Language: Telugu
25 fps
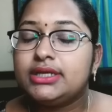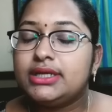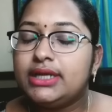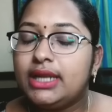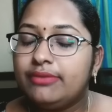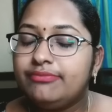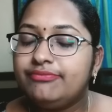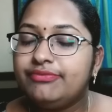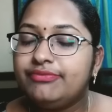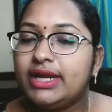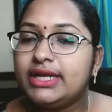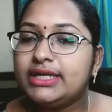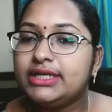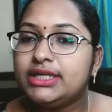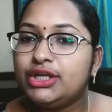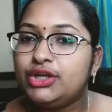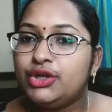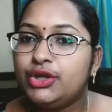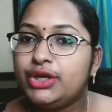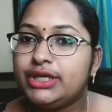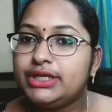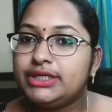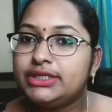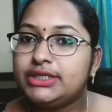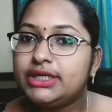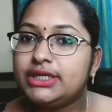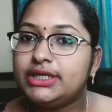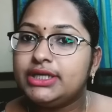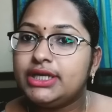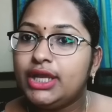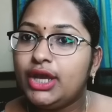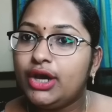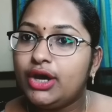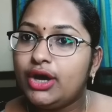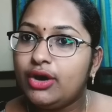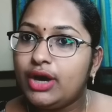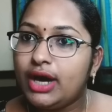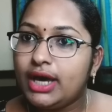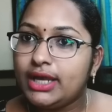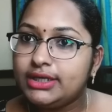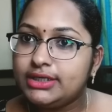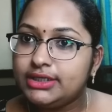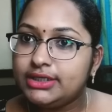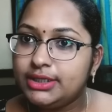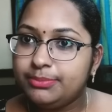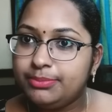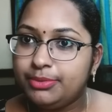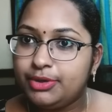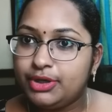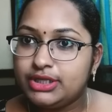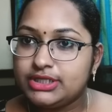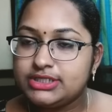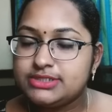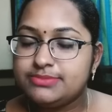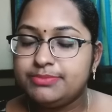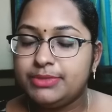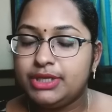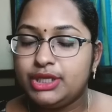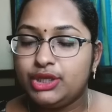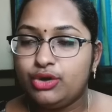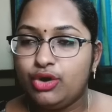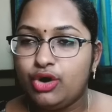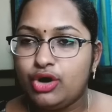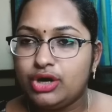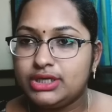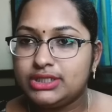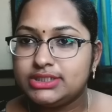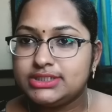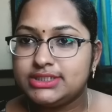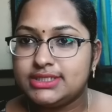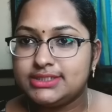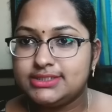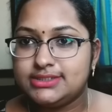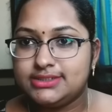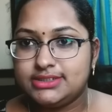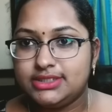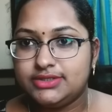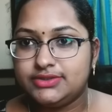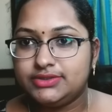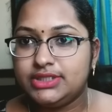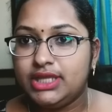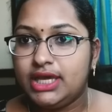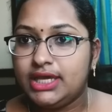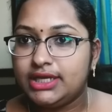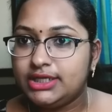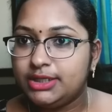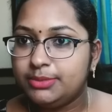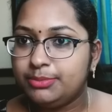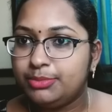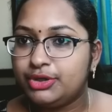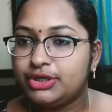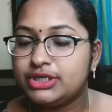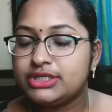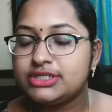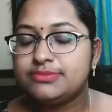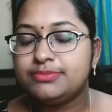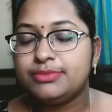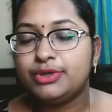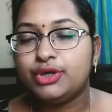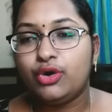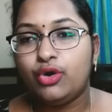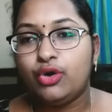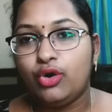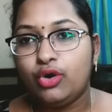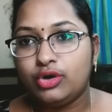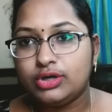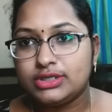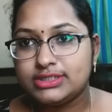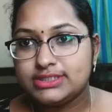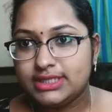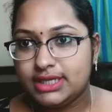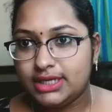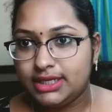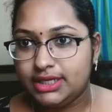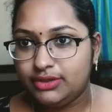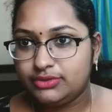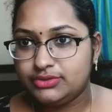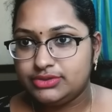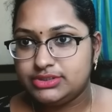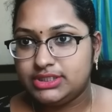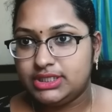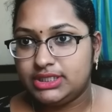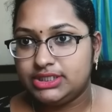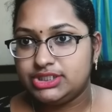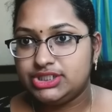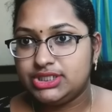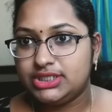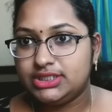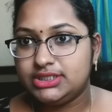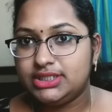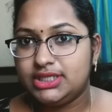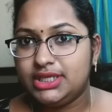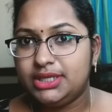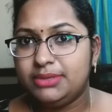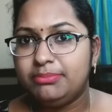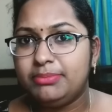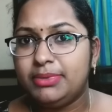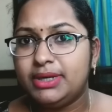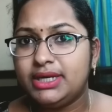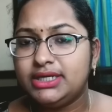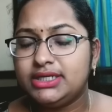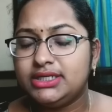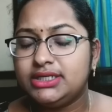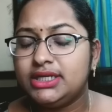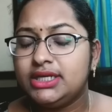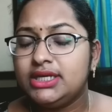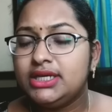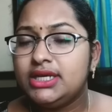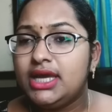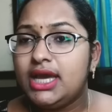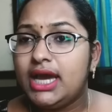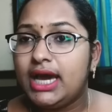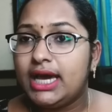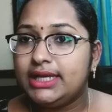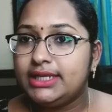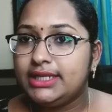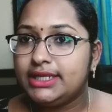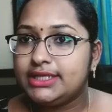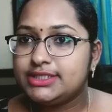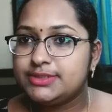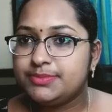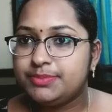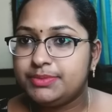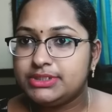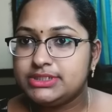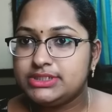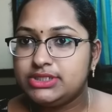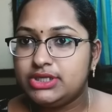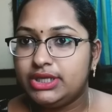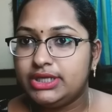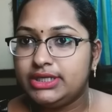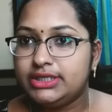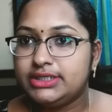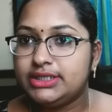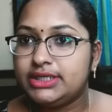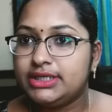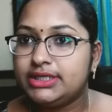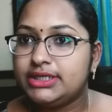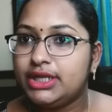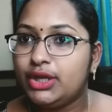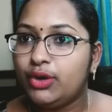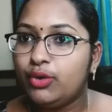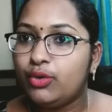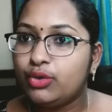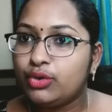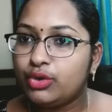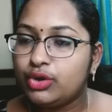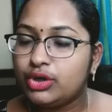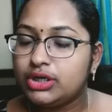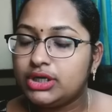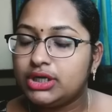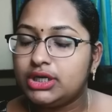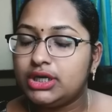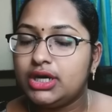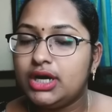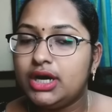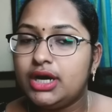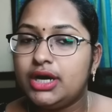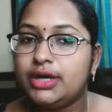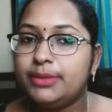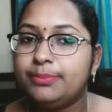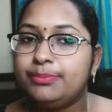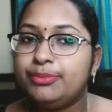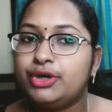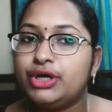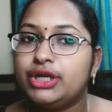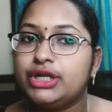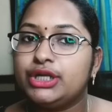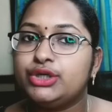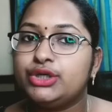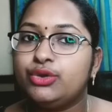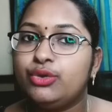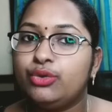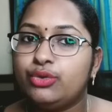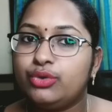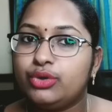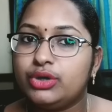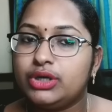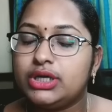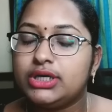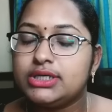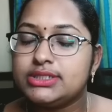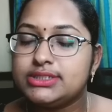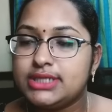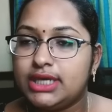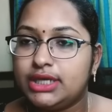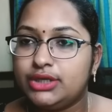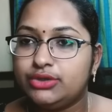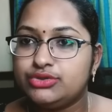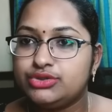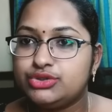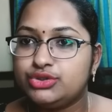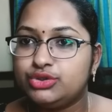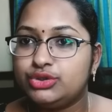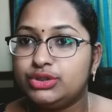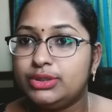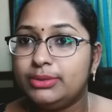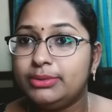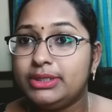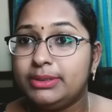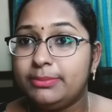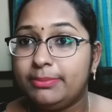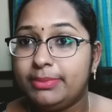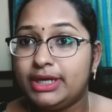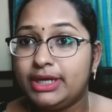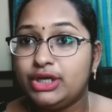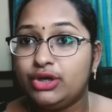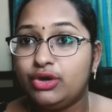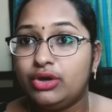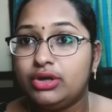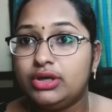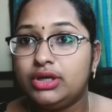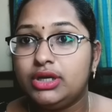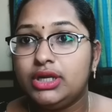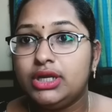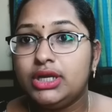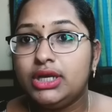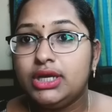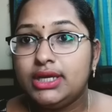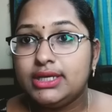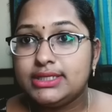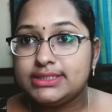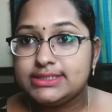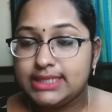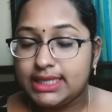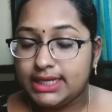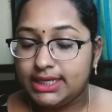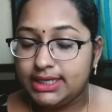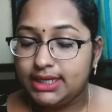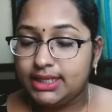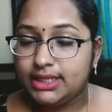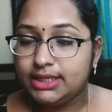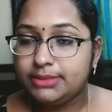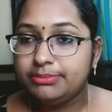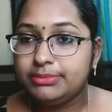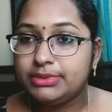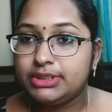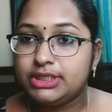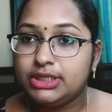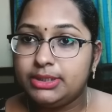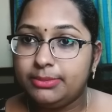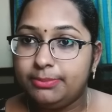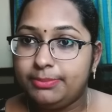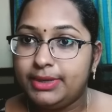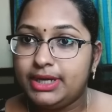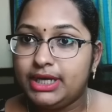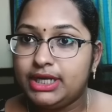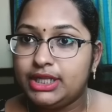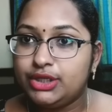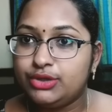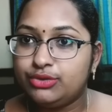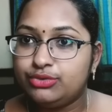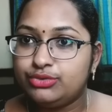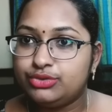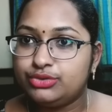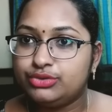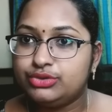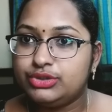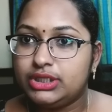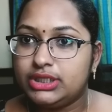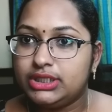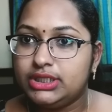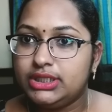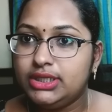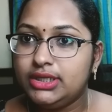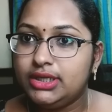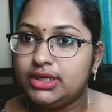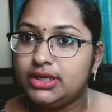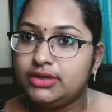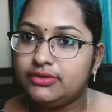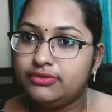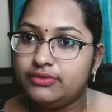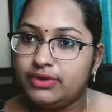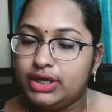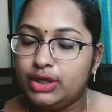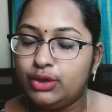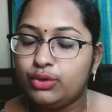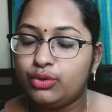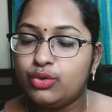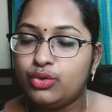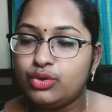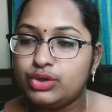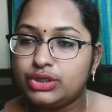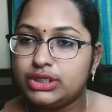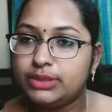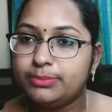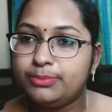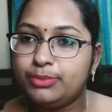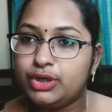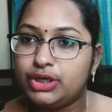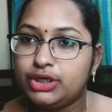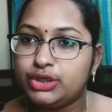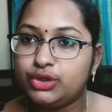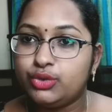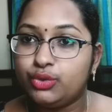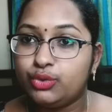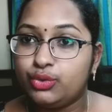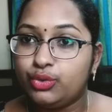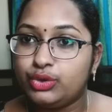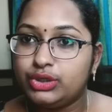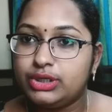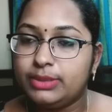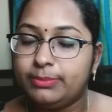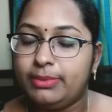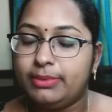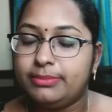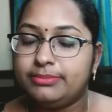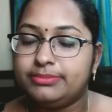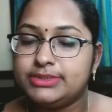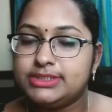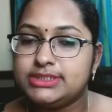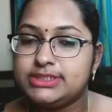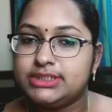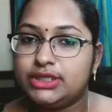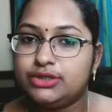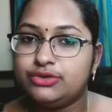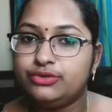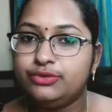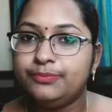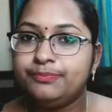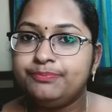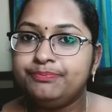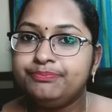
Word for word: క్లబ్ ఫ్యాక్టరీలో ఏంటంటే అన్ని ప్రొడక్ట్స్ మీరు ఆర్డర్ చేసిన తర్వాత అన్ని ప్రొడక్ట్స్ మీకు ఒక్కసారే వస్తాయి చేతికి బట్ అలీ ఎక్స్ప్రెస్లో ఏంటంటే ఒక్కొక్క ప్రొడక్ట్ ఒక్కొక్కసారి వస్తుంది డిపెండ్ ఆన్ సెల్లర్ మీద డిపెండ్ అయ్యి ఉంటుంది అది వాళ్ళు ఒక్కొక్కటి ప్రొడక్ట్ ఒక్కొక్కటి పంపిస్తారు